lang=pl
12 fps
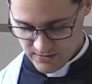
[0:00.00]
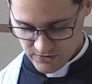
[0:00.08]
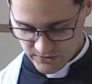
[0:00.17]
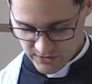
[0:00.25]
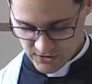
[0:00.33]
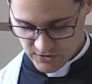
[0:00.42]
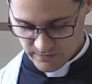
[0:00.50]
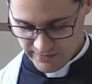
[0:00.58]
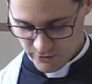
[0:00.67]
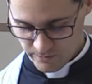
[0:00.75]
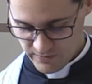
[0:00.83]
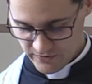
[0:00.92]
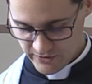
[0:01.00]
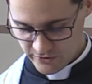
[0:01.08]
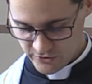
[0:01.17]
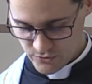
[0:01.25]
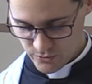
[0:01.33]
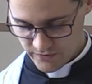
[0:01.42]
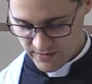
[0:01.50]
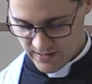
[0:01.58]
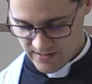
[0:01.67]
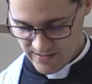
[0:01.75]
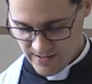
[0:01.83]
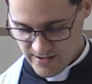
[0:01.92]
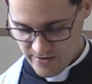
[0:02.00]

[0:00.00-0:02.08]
Czy też trzymano pewnego człowieka,